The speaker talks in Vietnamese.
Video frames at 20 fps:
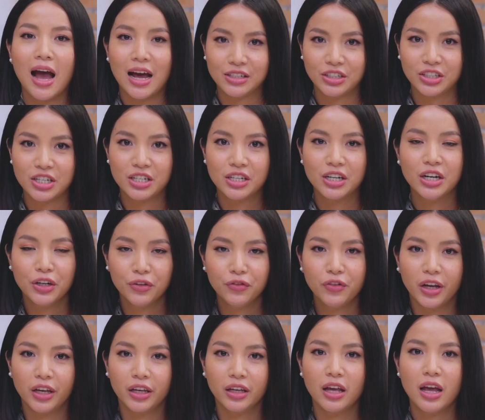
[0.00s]
Hành trình hương
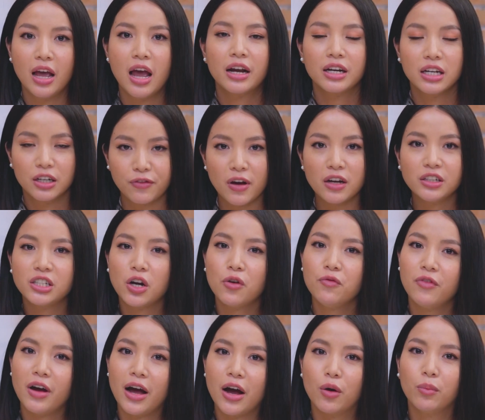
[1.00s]
vị được phát
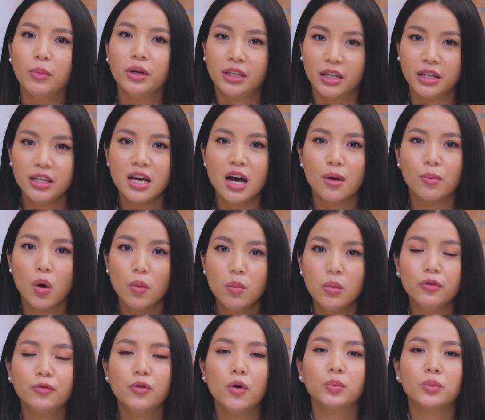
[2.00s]
sóng vào 19 giờ
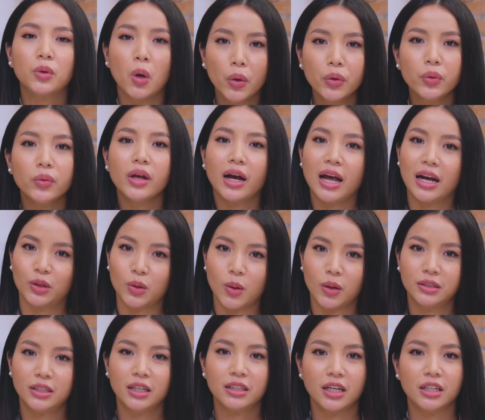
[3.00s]
40 phút tối chủ nhật hàng
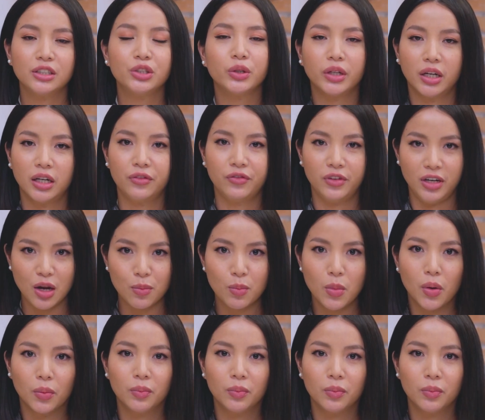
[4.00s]
tuần trên kênh truyền hình Vĩnh Long